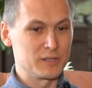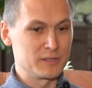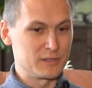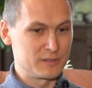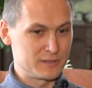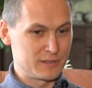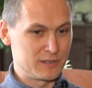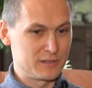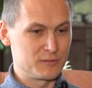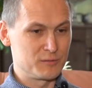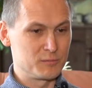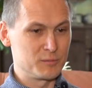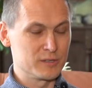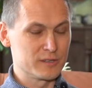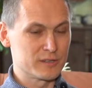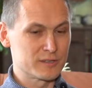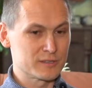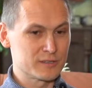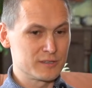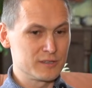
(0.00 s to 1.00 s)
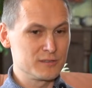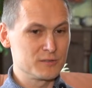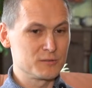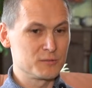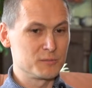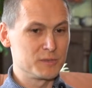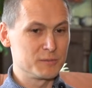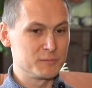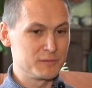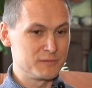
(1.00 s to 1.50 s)
потенциал его был раскрыт,
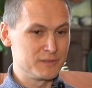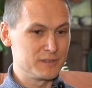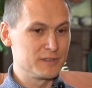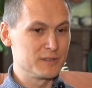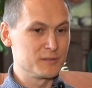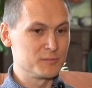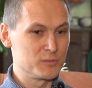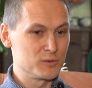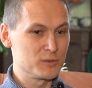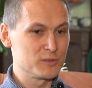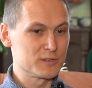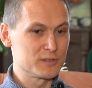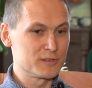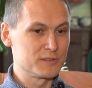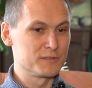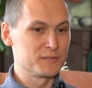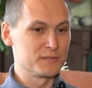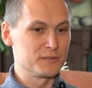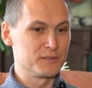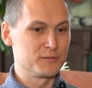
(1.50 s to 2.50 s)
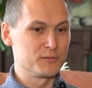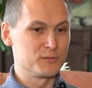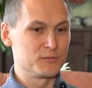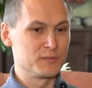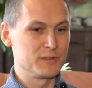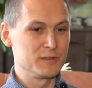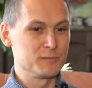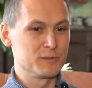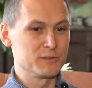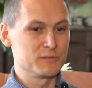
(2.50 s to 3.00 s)
то мы бы видели больше его
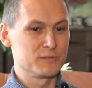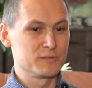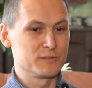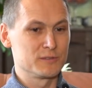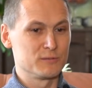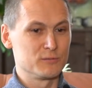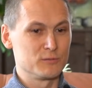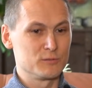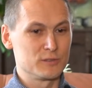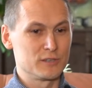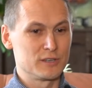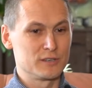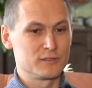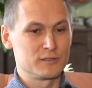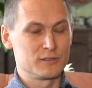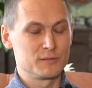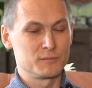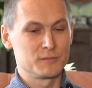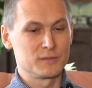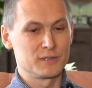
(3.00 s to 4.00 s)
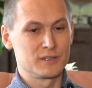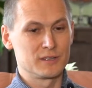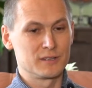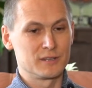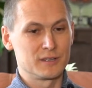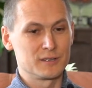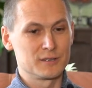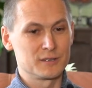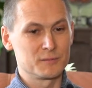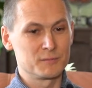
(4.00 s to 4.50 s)
фильмов с его участием,
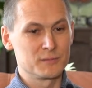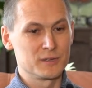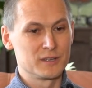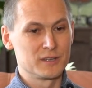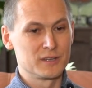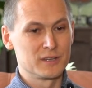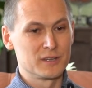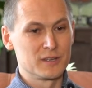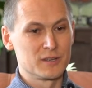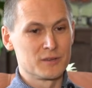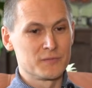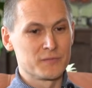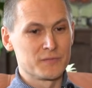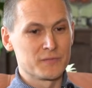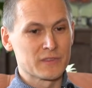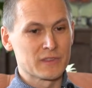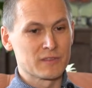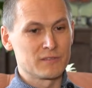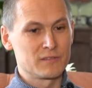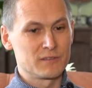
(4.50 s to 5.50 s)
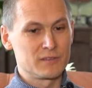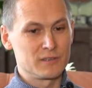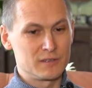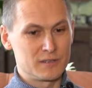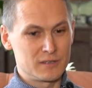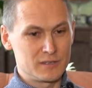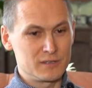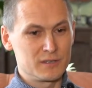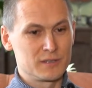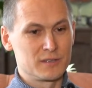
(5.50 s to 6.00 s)
талантом.
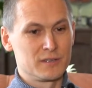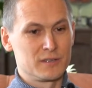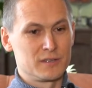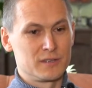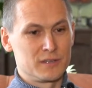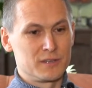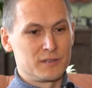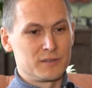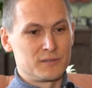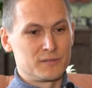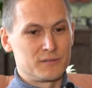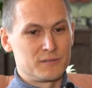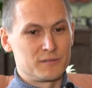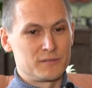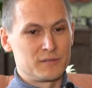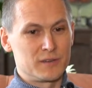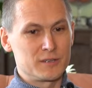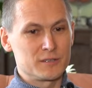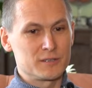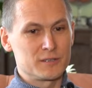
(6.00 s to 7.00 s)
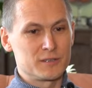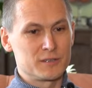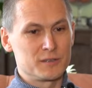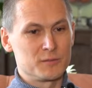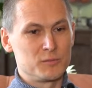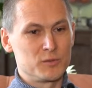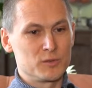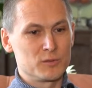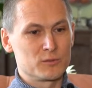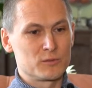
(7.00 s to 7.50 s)
Всегда Важно
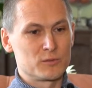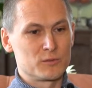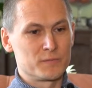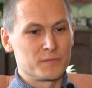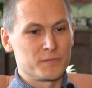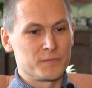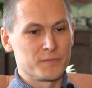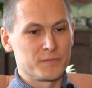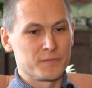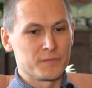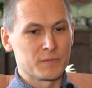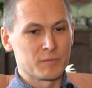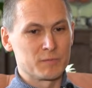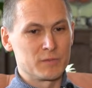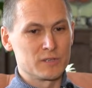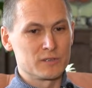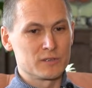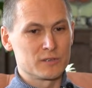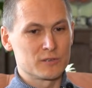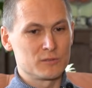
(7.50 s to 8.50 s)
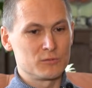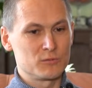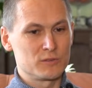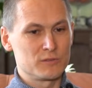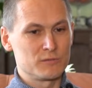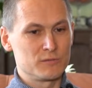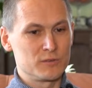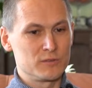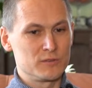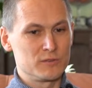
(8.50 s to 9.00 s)
ребенку подчеркнуть его